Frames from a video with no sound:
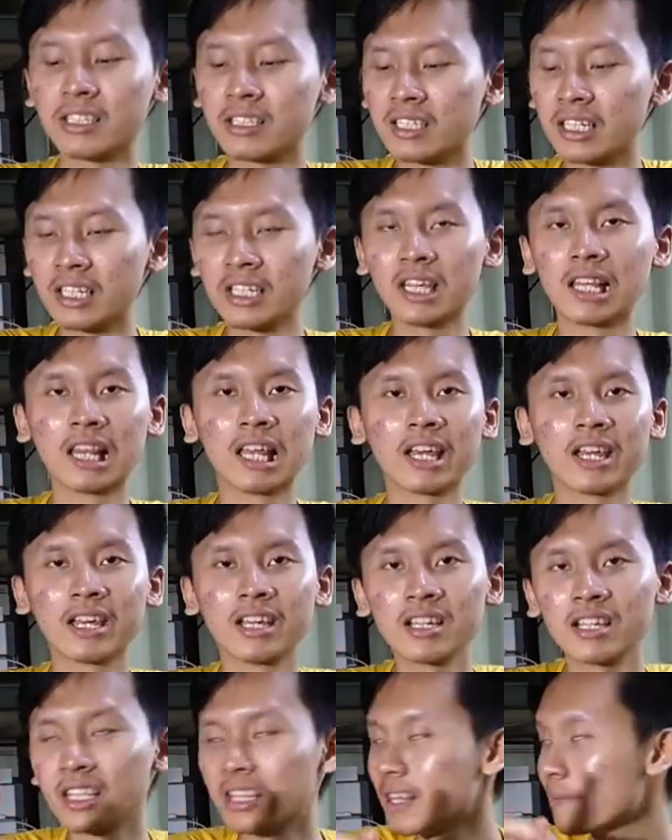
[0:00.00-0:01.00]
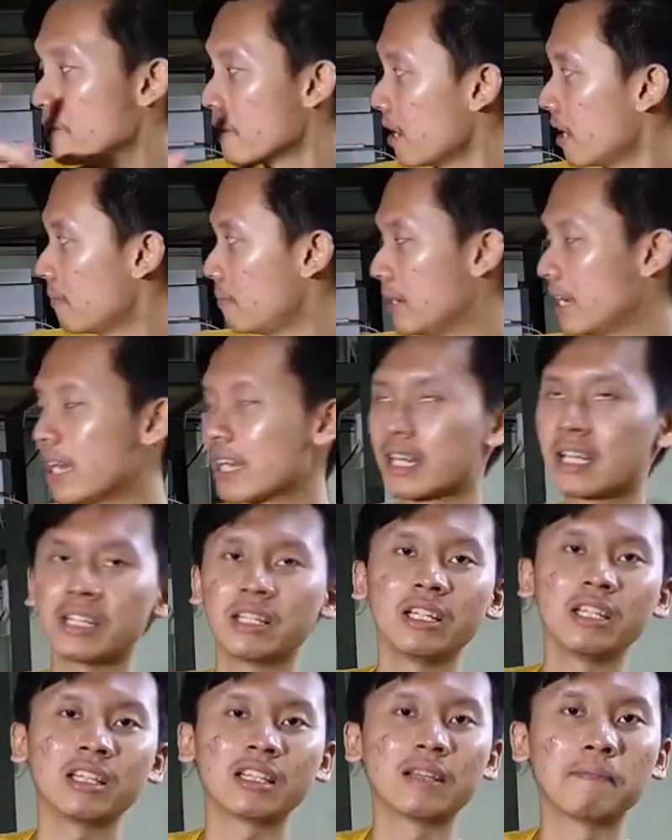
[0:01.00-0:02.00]
di sini lah ya. Kita bakal pelihara
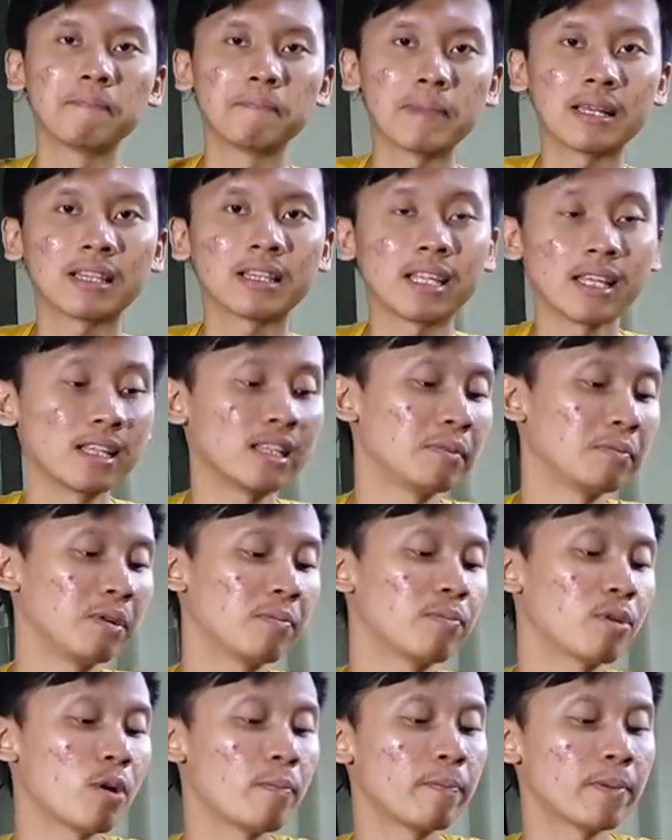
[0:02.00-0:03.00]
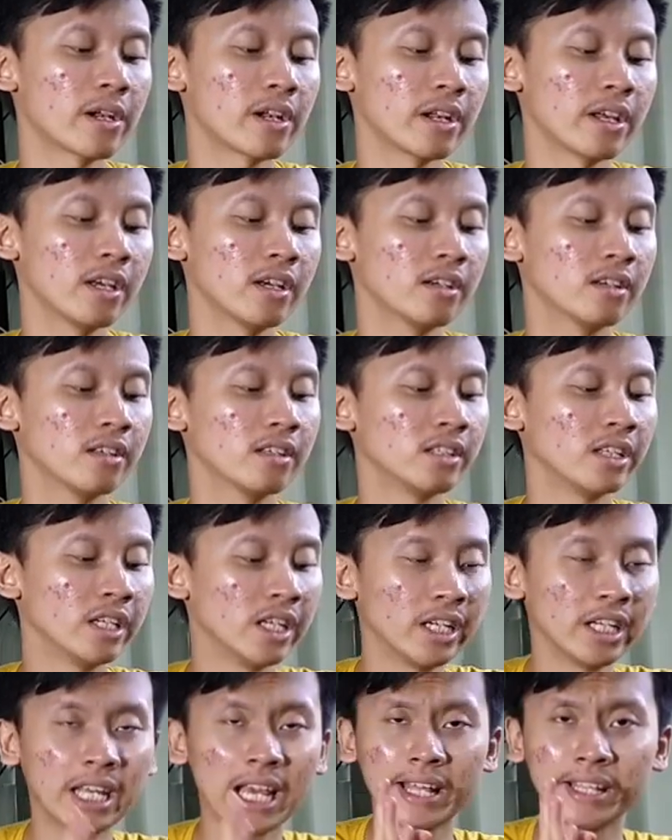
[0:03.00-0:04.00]
di tempat yang lebih proper ya. Jadi
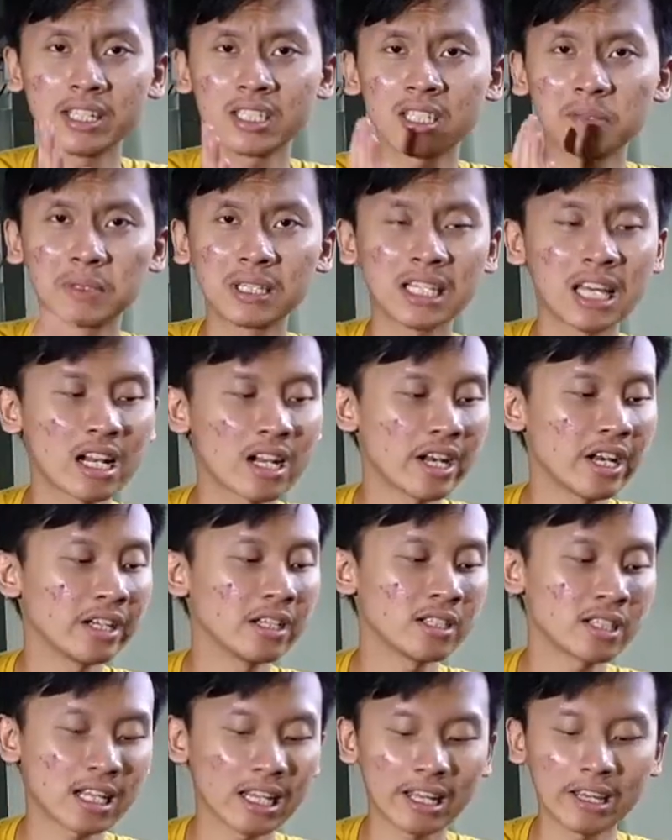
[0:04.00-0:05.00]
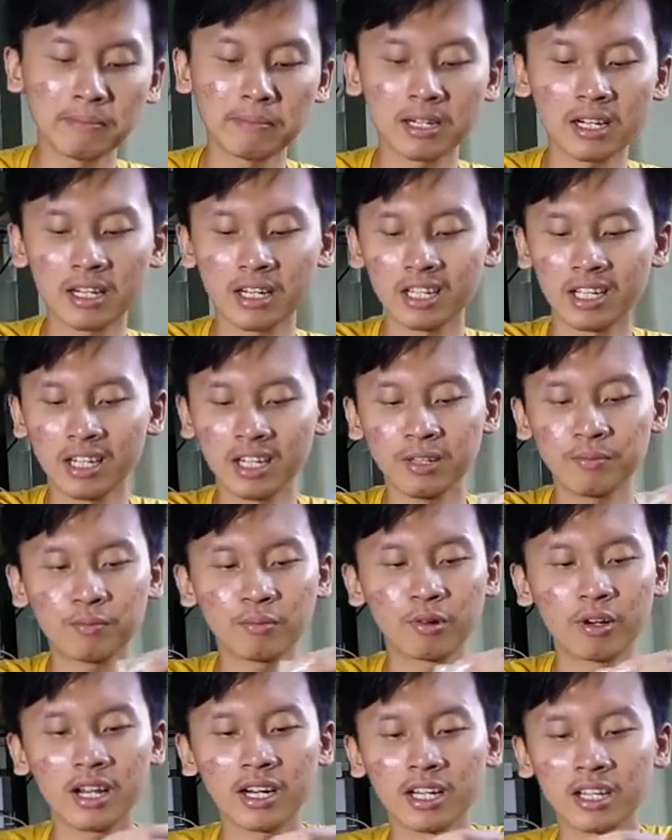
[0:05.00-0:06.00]
ini hanya sementara ya disclaimer nih, ini
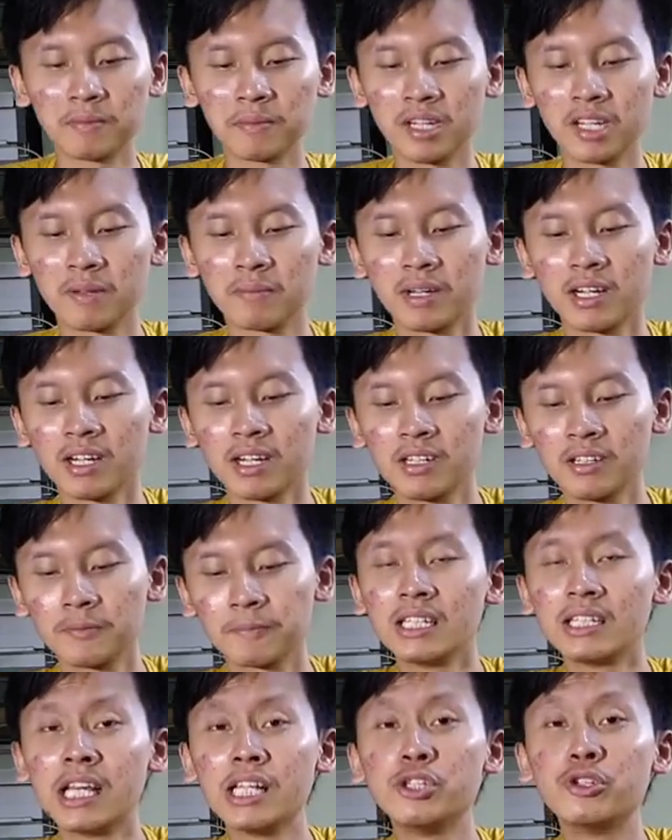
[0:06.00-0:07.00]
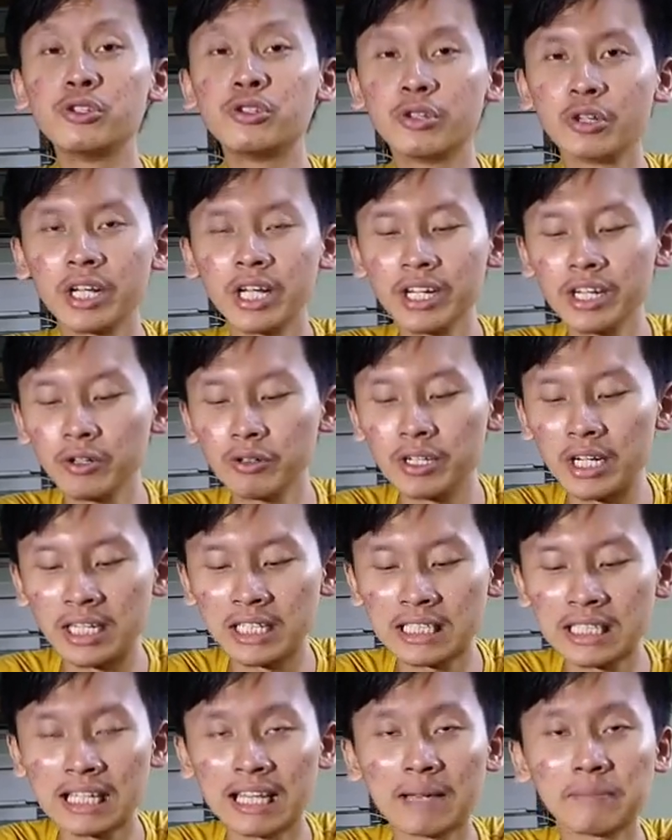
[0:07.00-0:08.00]
bukan gimana-gimana. Dan jujur ini udah
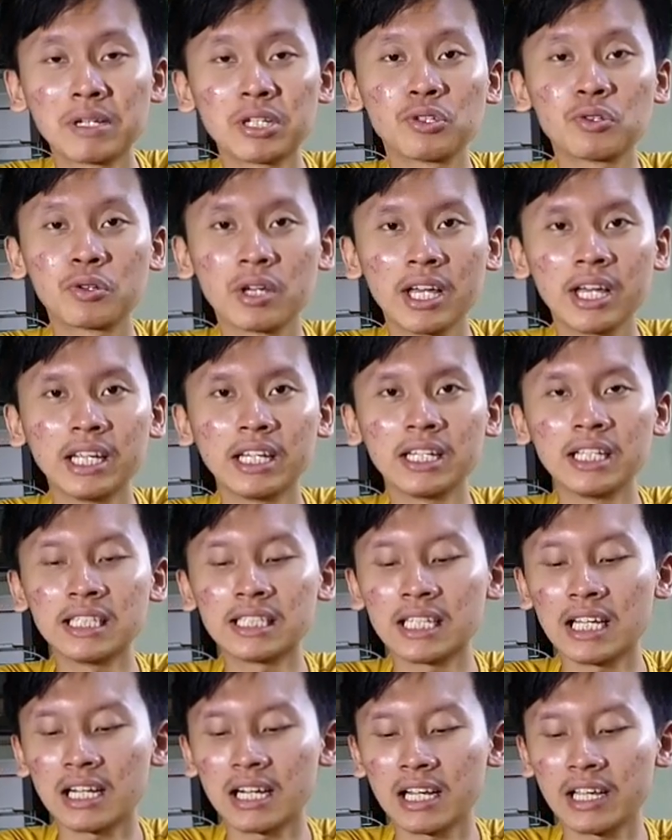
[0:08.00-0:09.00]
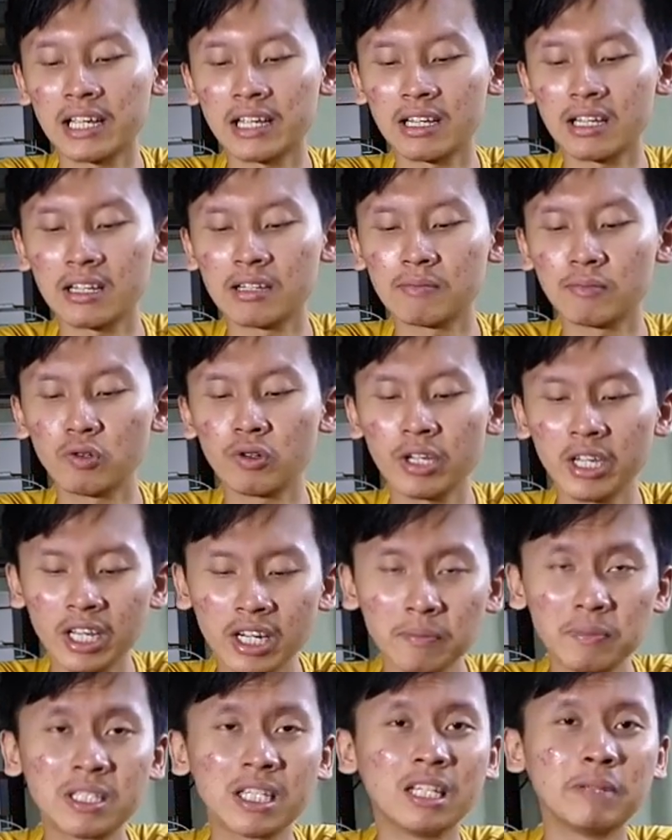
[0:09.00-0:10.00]
disclaimer juga, ini cara yang
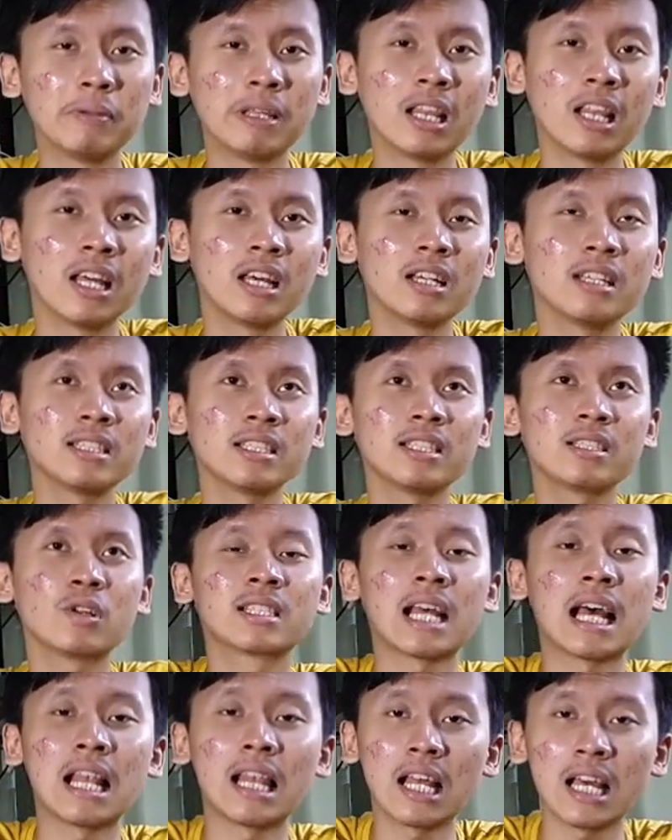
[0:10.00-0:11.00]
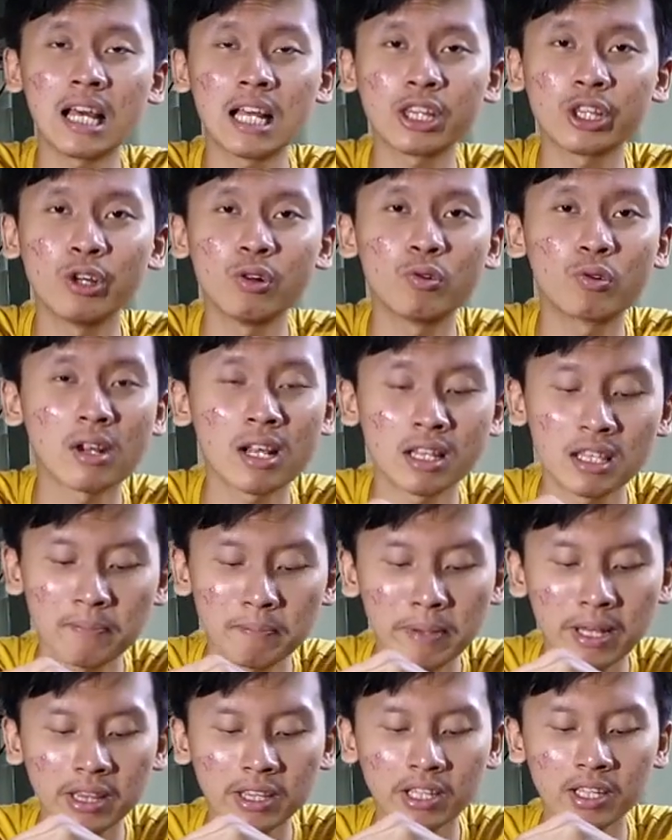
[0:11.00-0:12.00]
mungkin bisa dibilang salah atau kurang
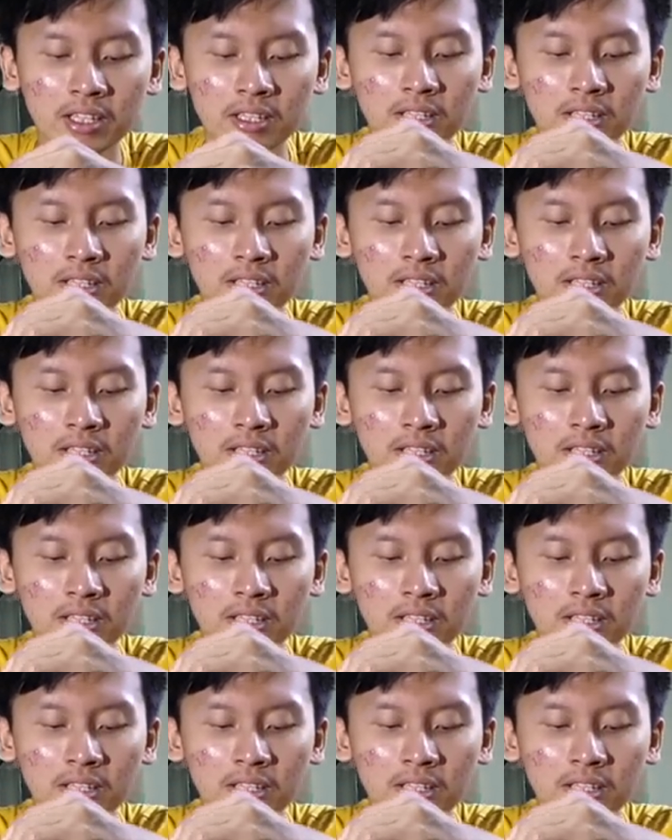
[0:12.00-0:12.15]
tepat ya.